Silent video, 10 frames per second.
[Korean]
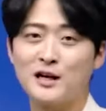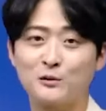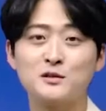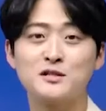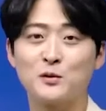
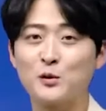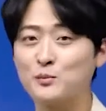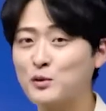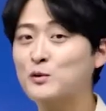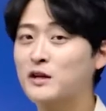갖고 있을 그런
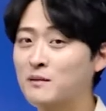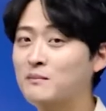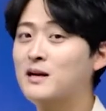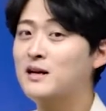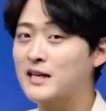
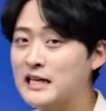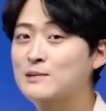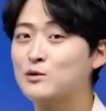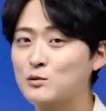프로그램 이름으로